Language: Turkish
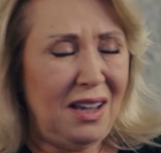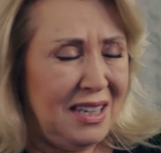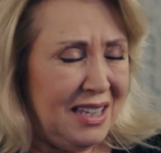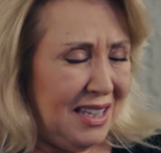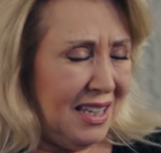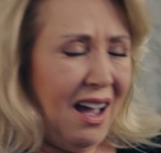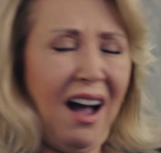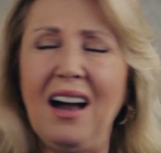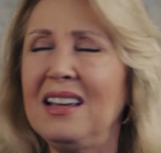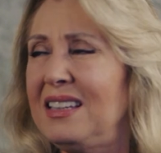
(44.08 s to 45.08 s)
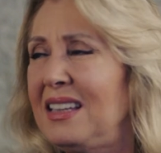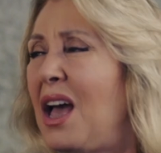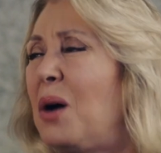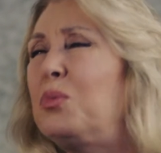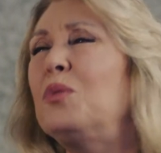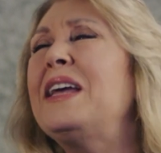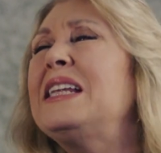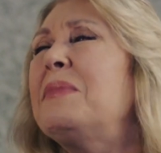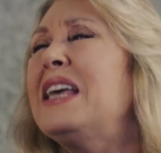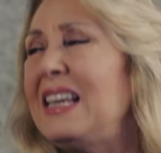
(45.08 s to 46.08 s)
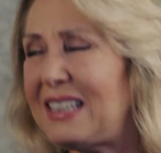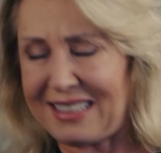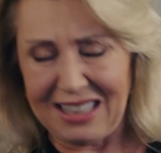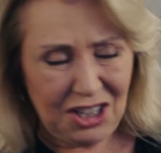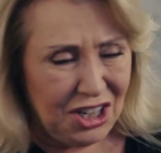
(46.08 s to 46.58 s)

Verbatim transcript: Ay ay bu benim eksin